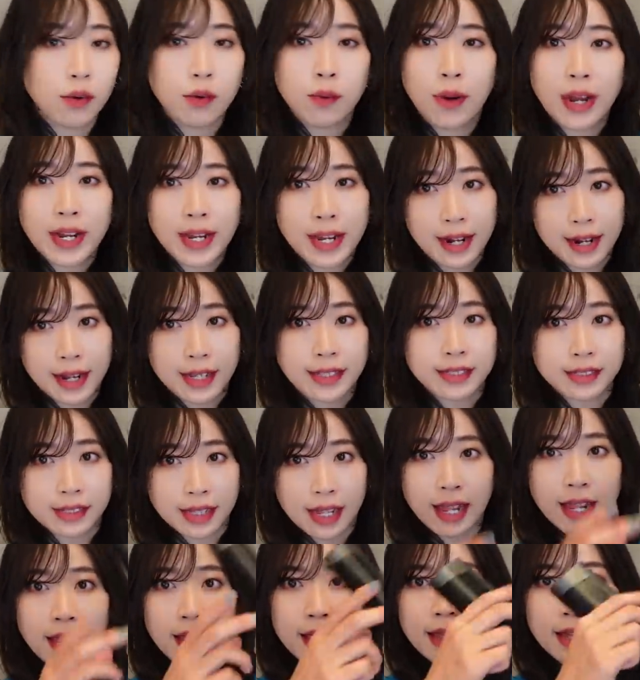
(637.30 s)
ワイヤレス
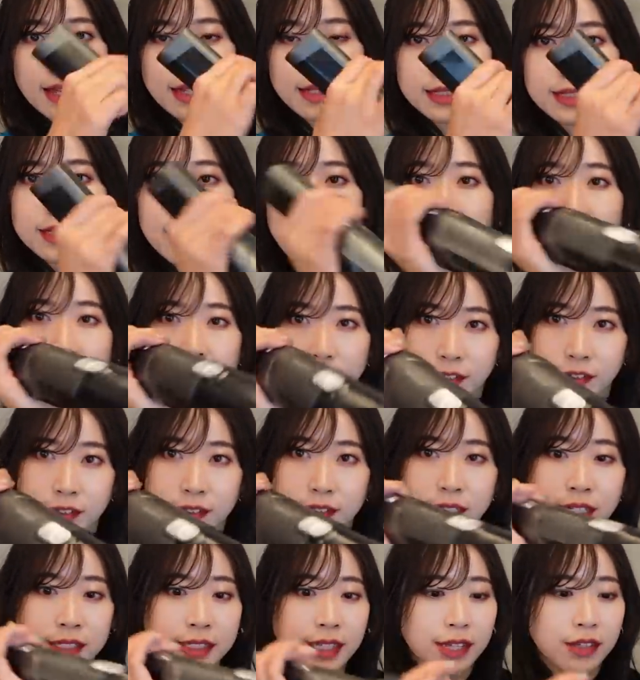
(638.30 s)
で使える
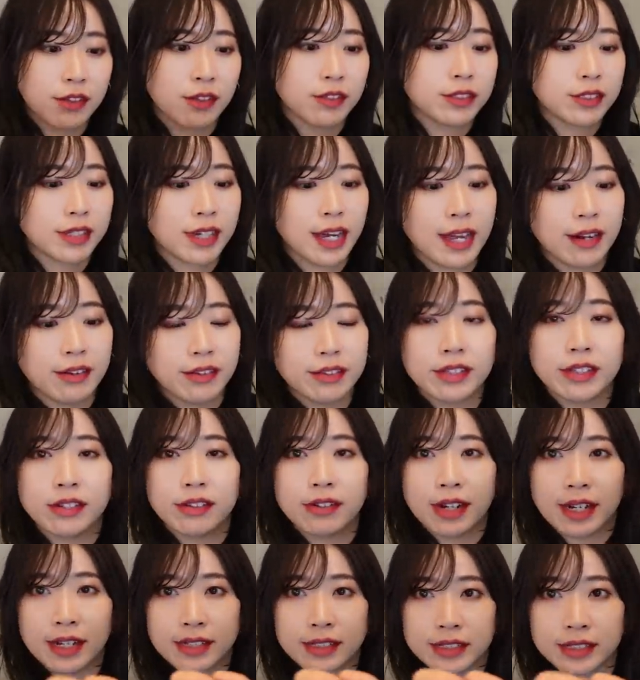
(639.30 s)
ささっと使えるってい
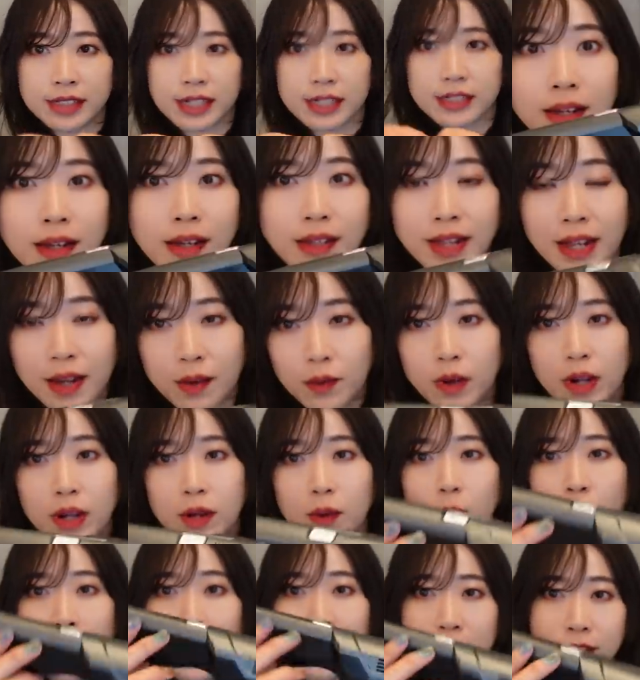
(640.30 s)
う感じですでこれ
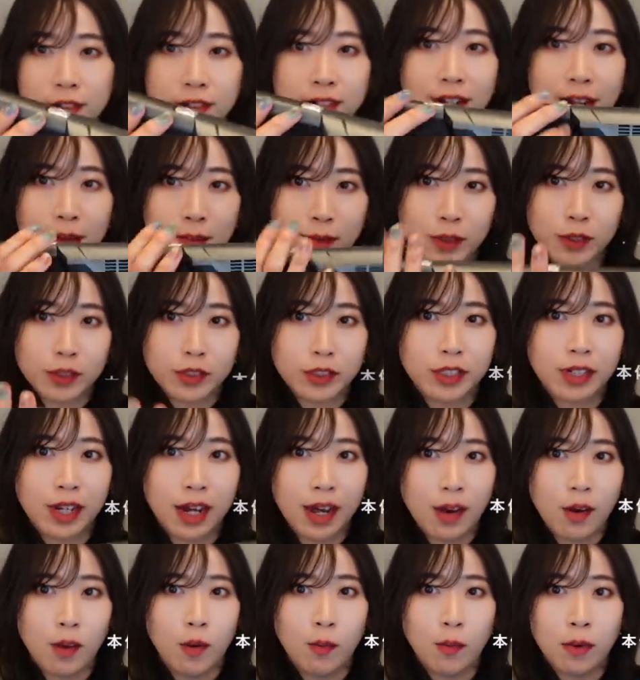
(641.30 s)
500g し
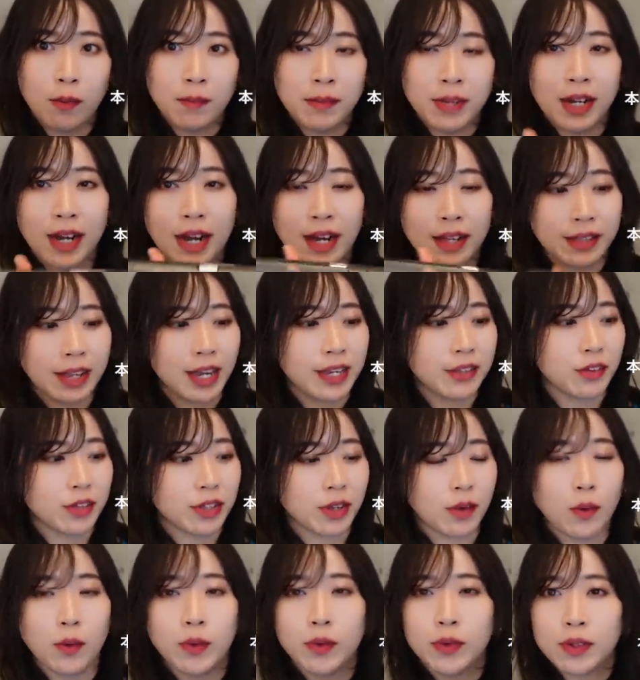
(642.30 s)
か重みがないの
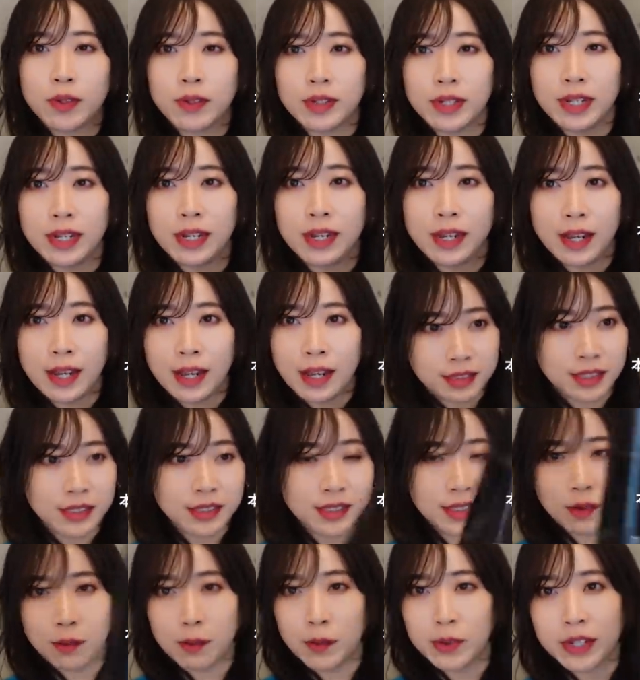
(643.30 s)
で本当に
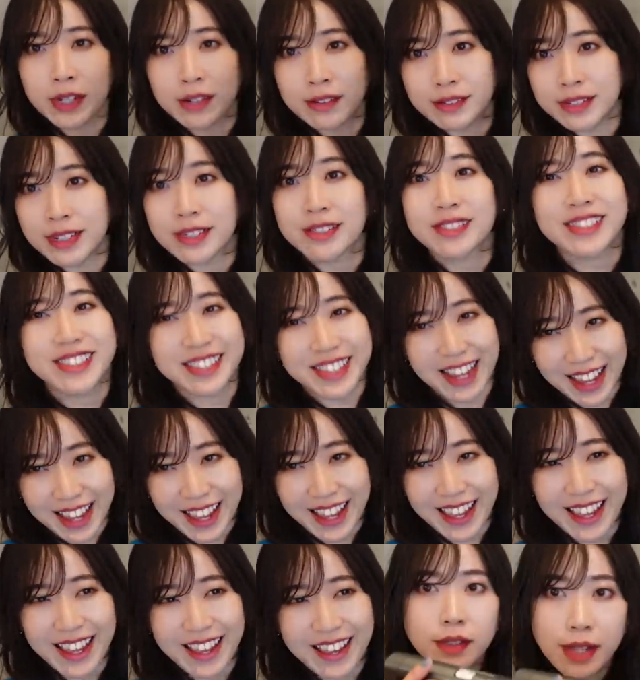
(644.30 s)
全然重たくなく
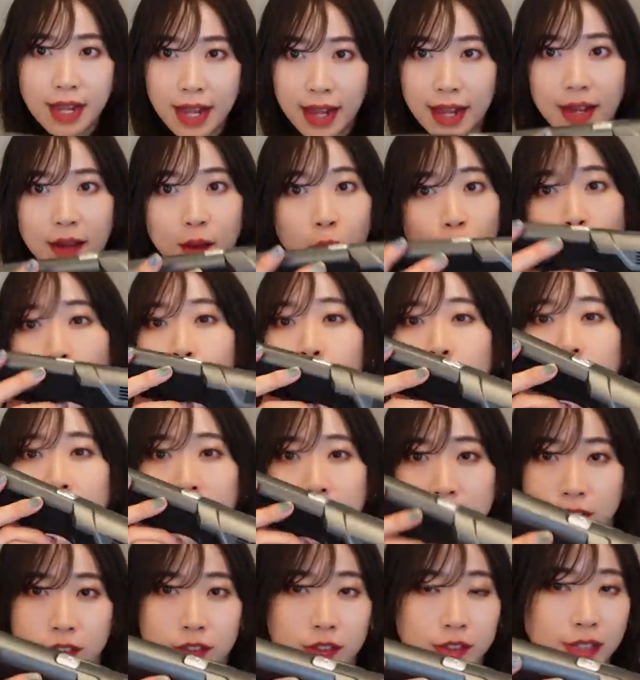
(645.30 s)
てで
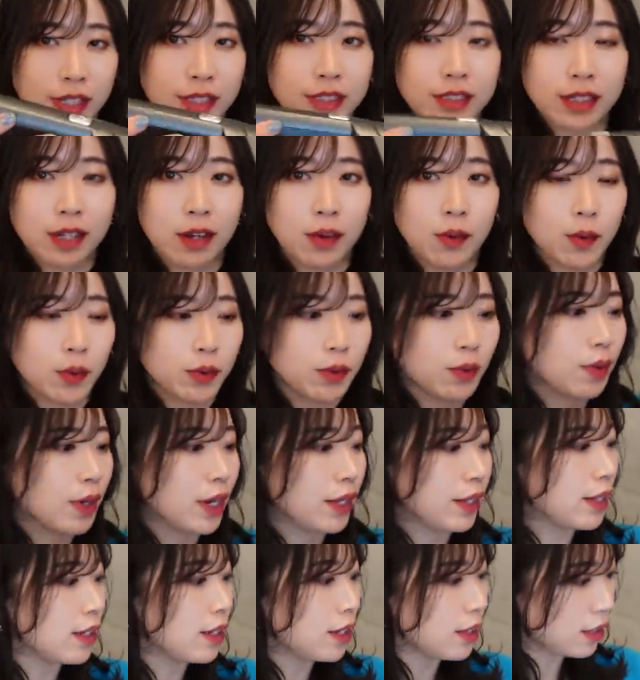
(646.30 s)
コードレスで使うこと
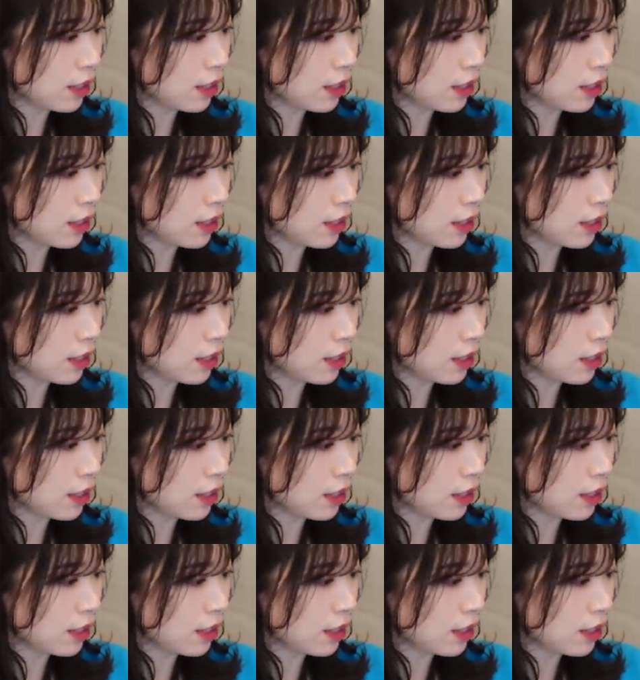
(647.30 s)
ができ